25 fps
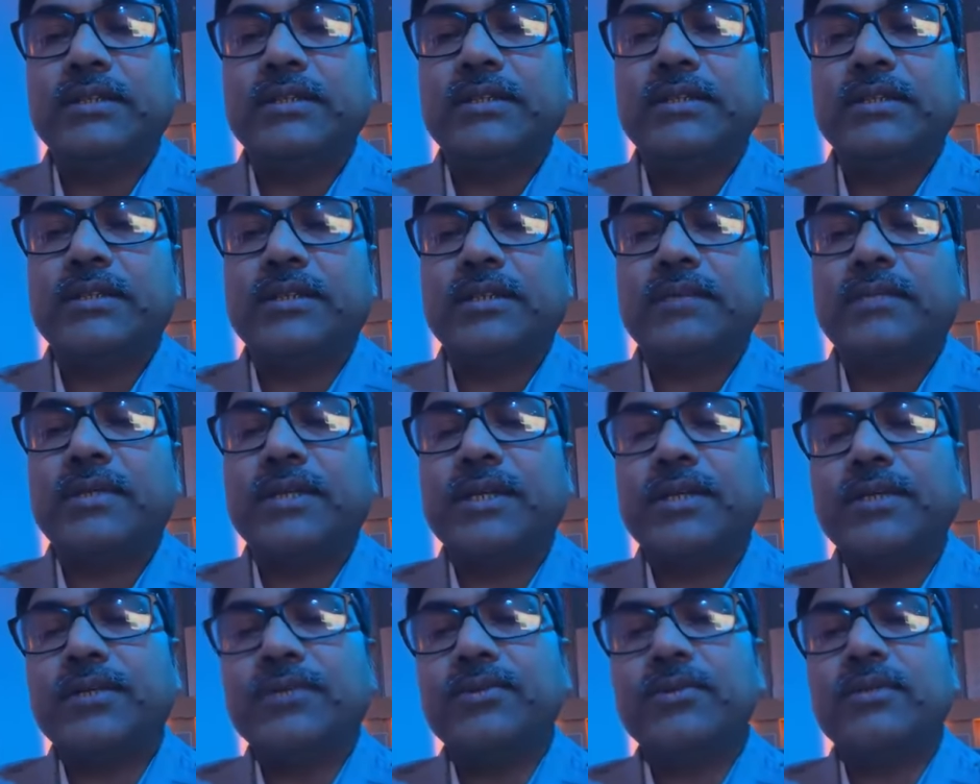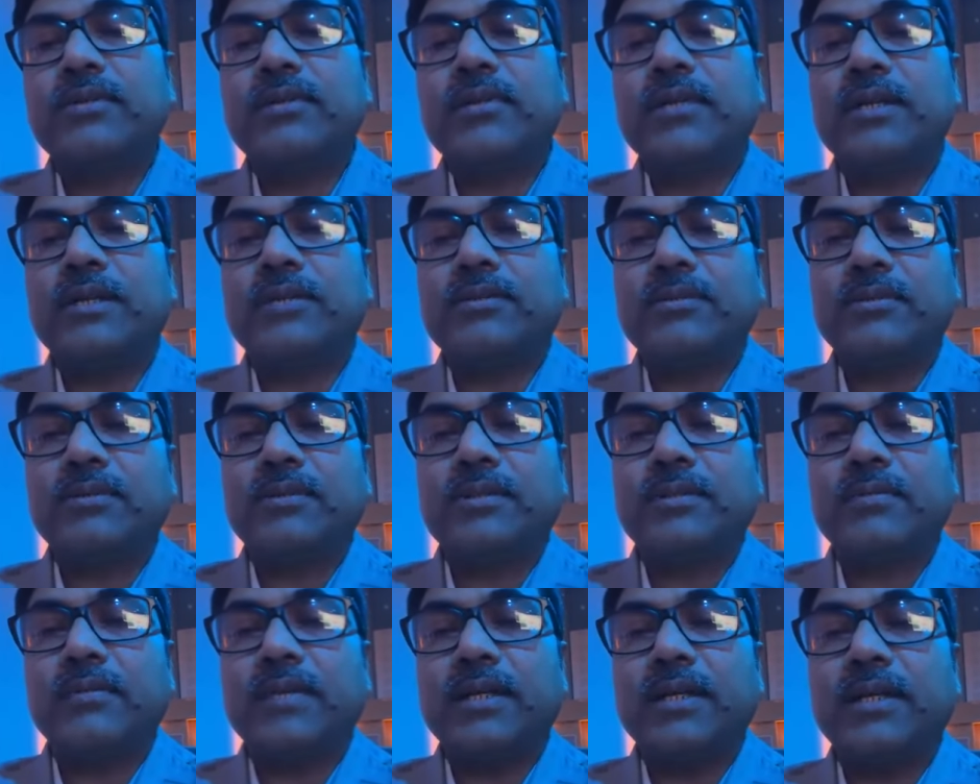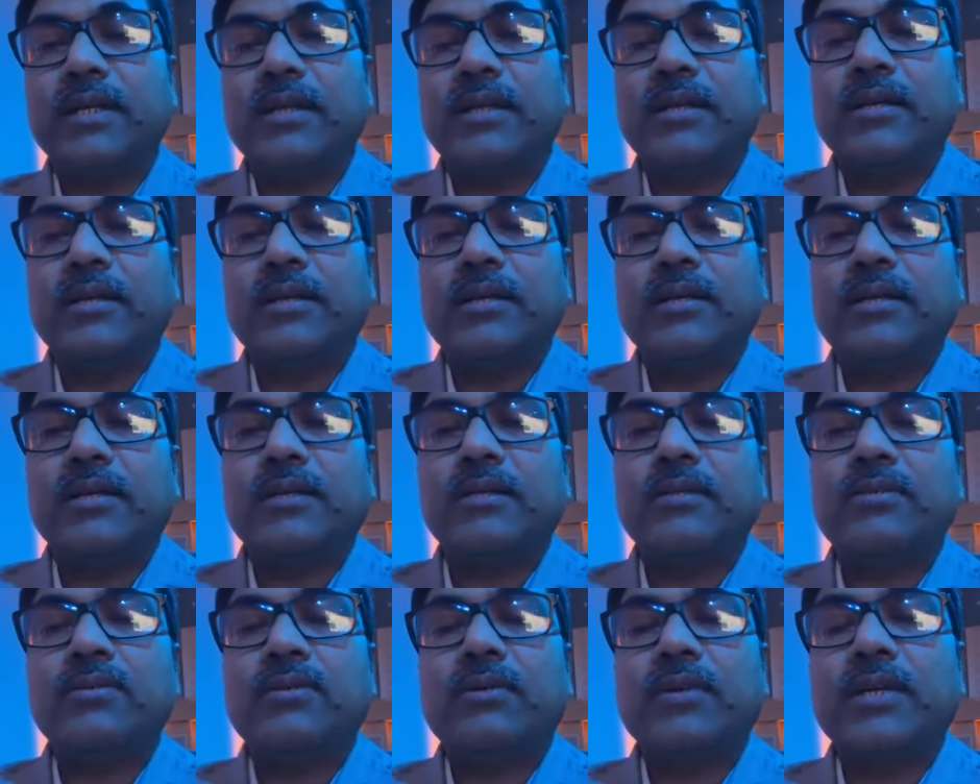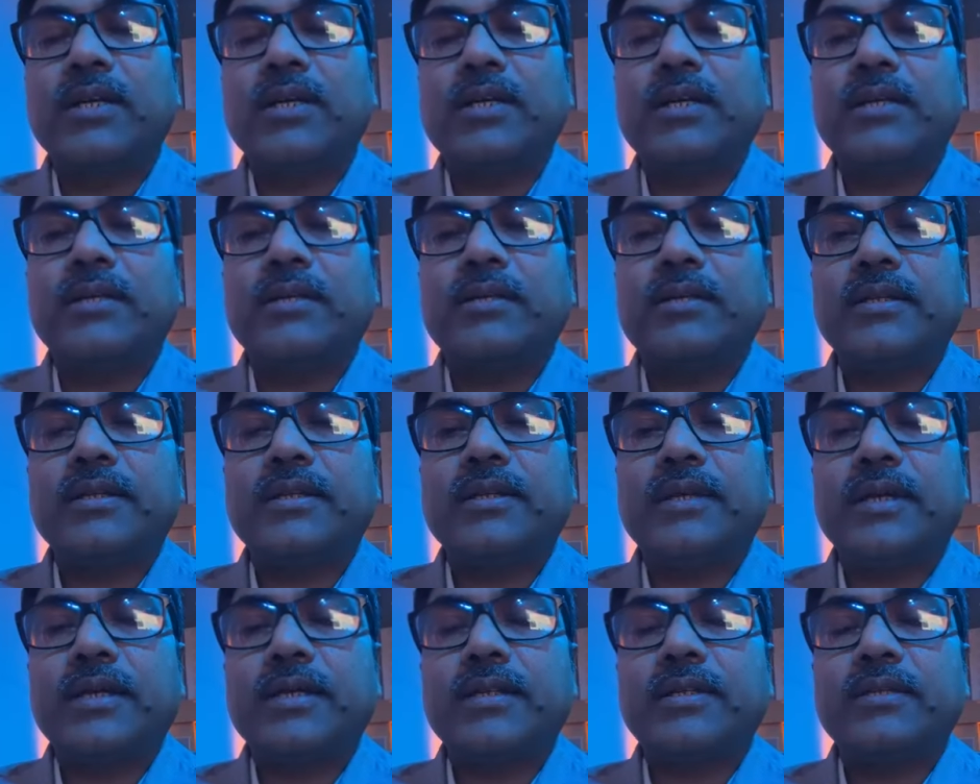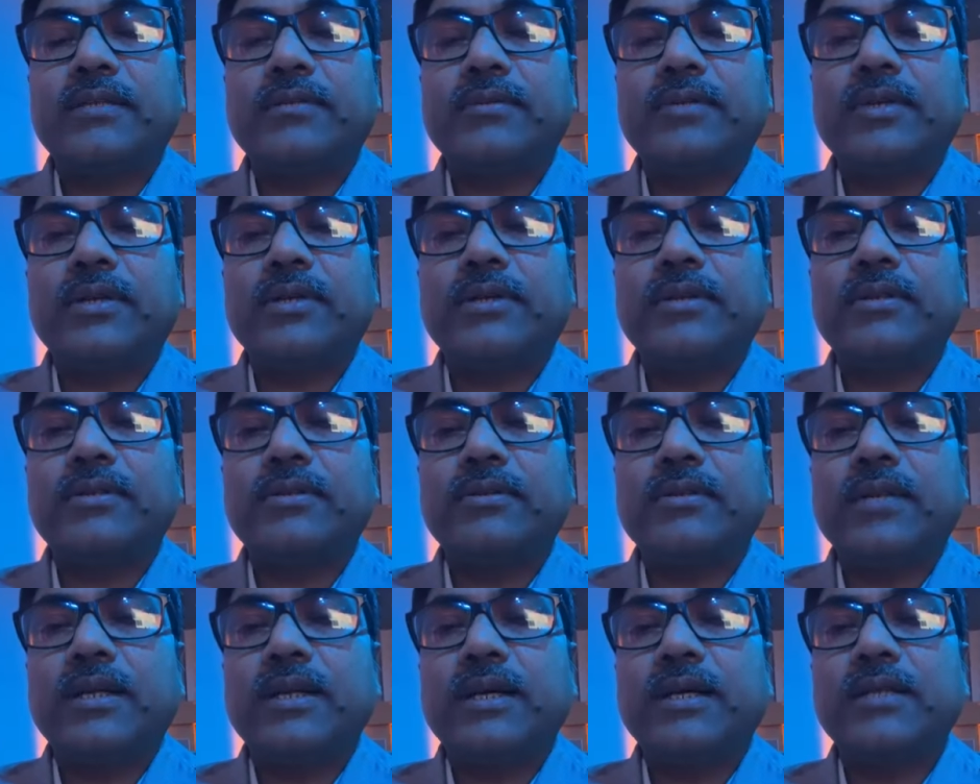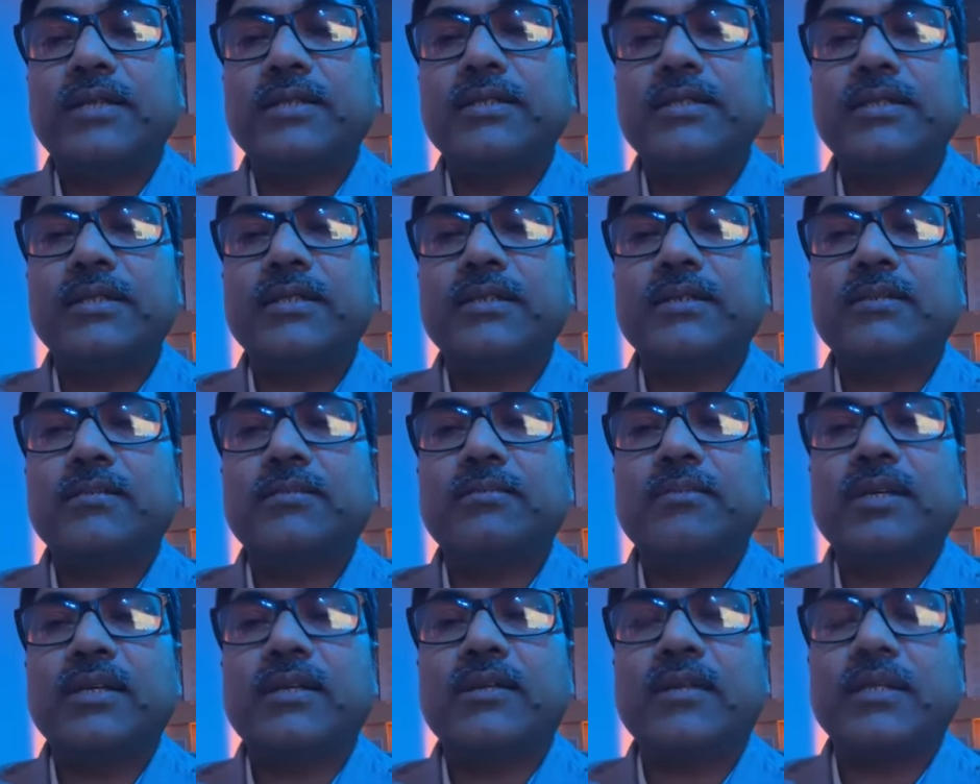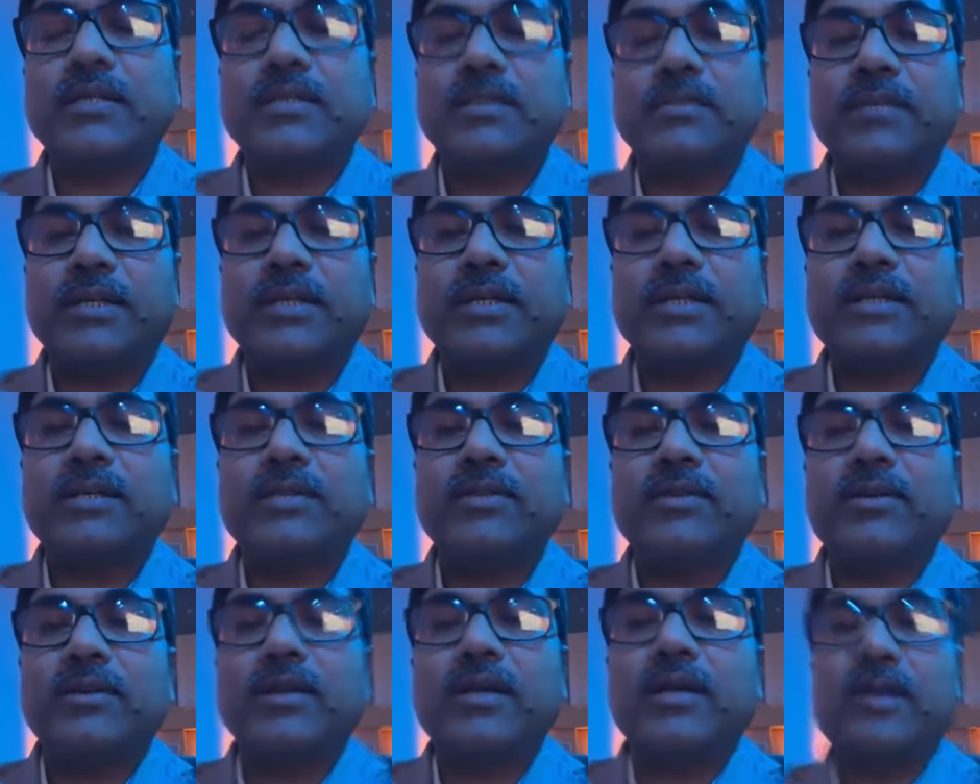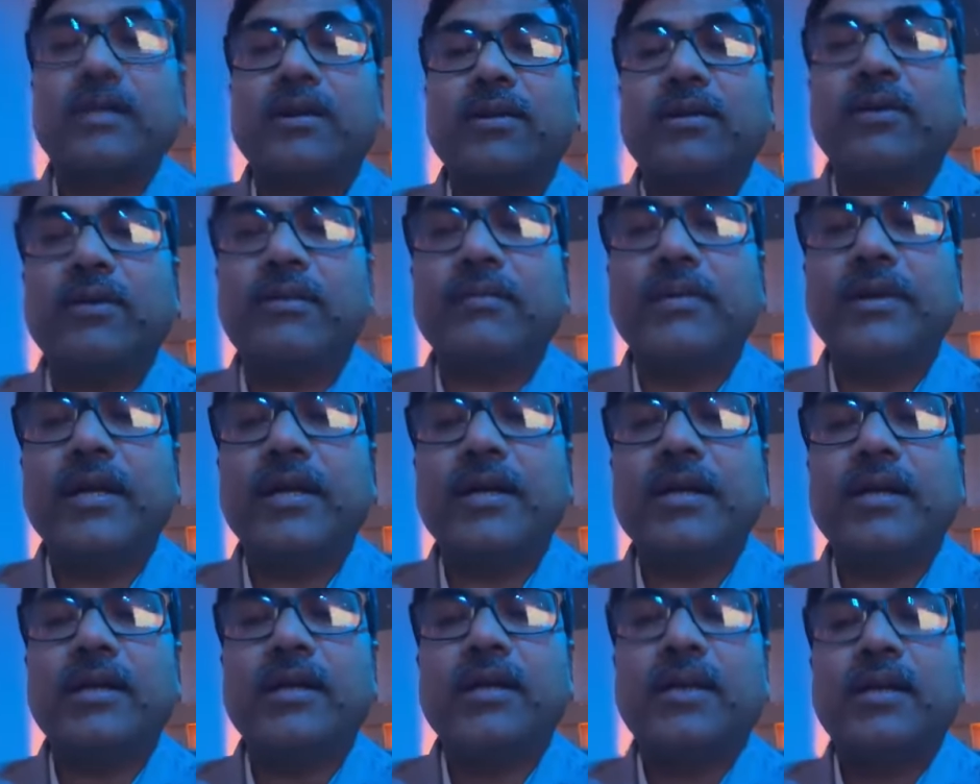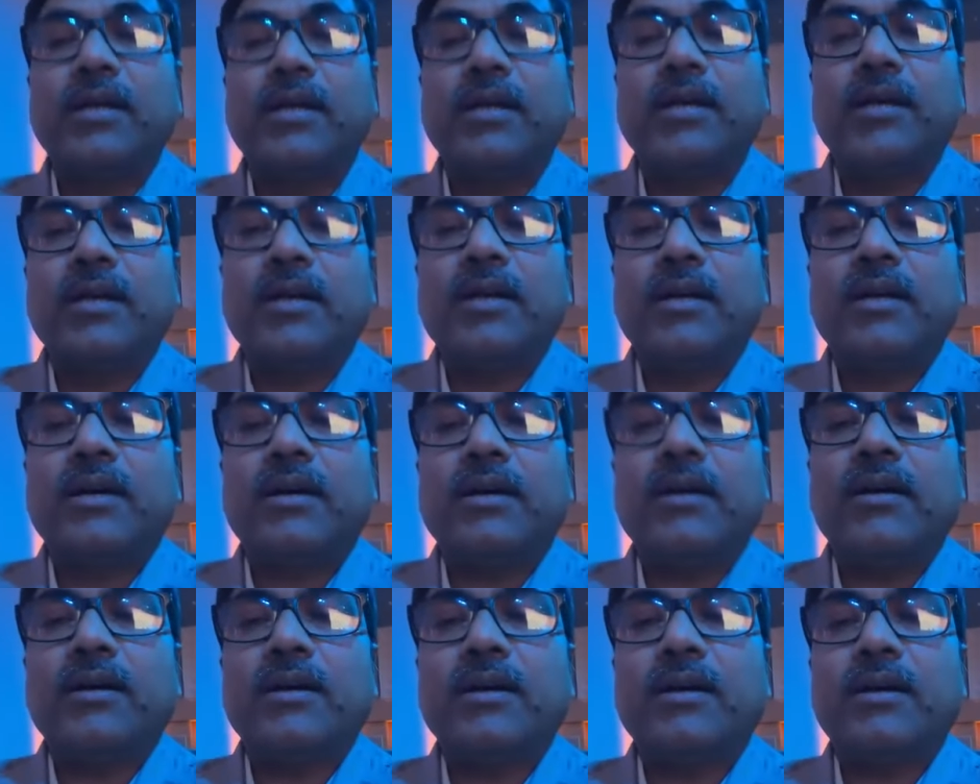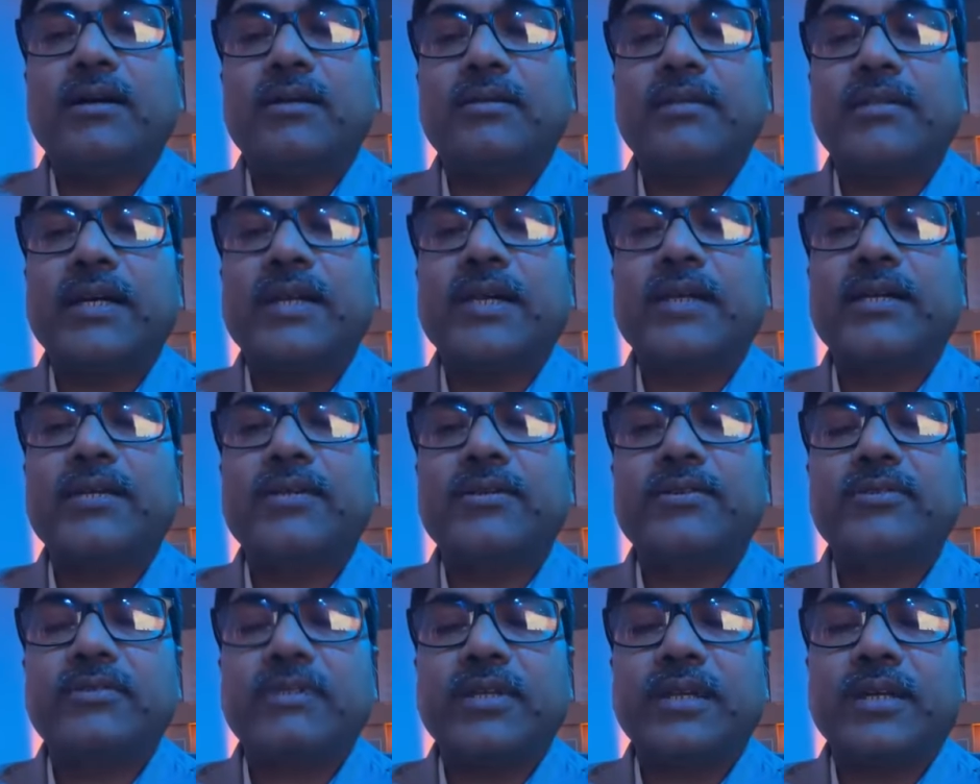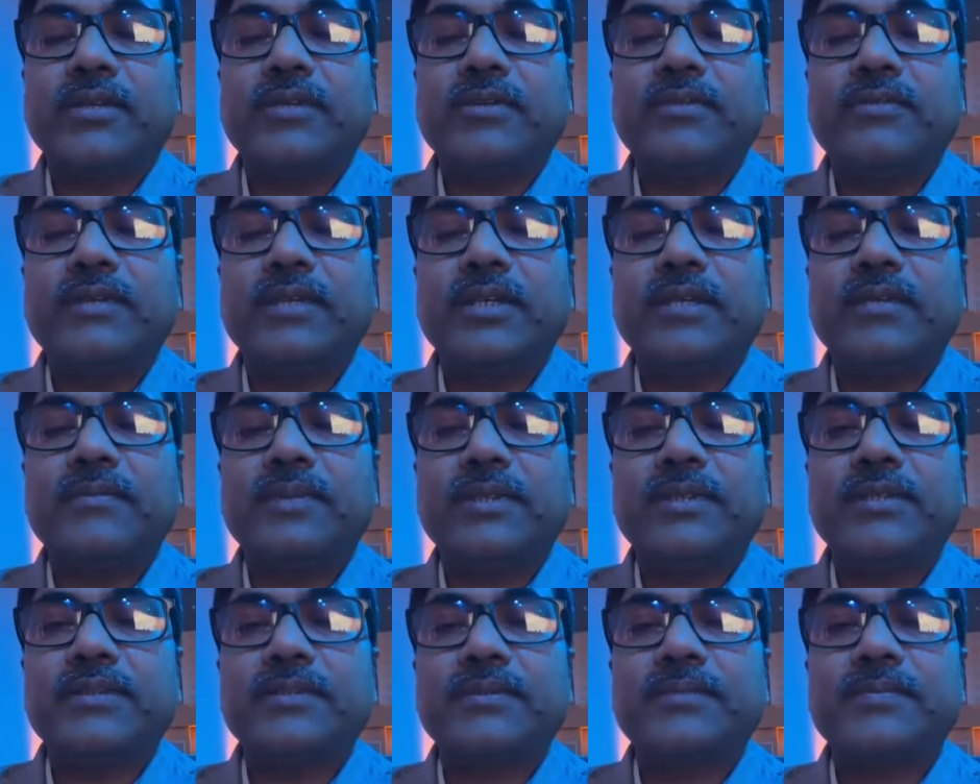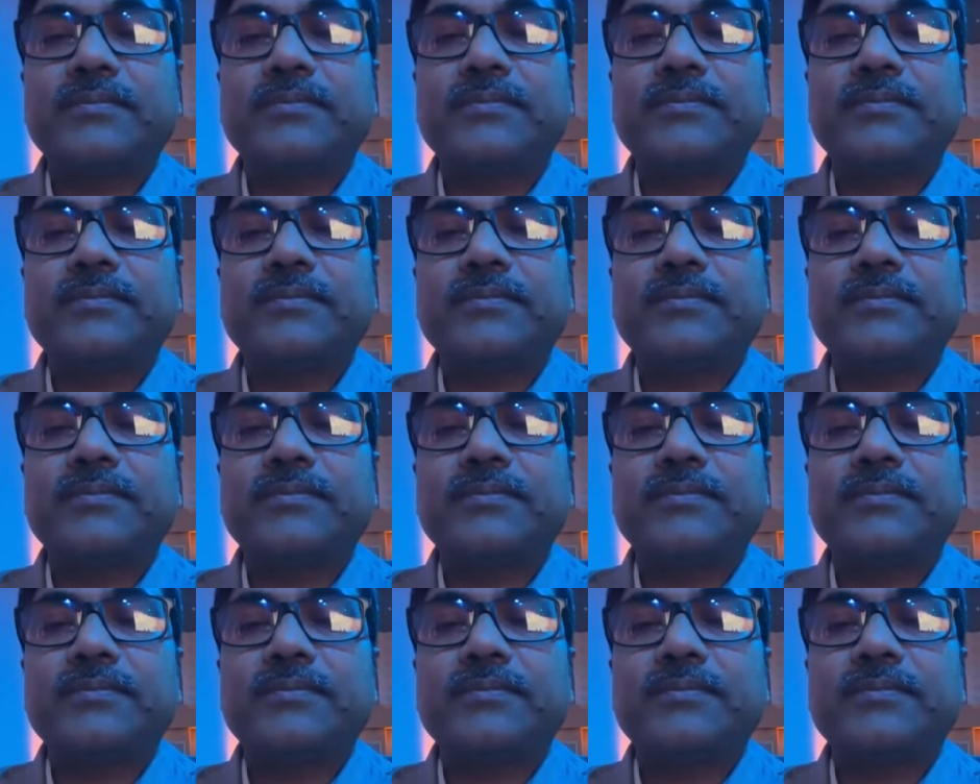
যে আমরা কিওর না করতে পারি কিন্তু অনেক ক্ষেত্রেই দেখা যাবে হয়তো ডায়ালিসিস বা ট্রান্সপ্ল্যান্টের দরকার হবে না থ্যাংক ইউ থ্যাংক ইউ ভেরি মাচ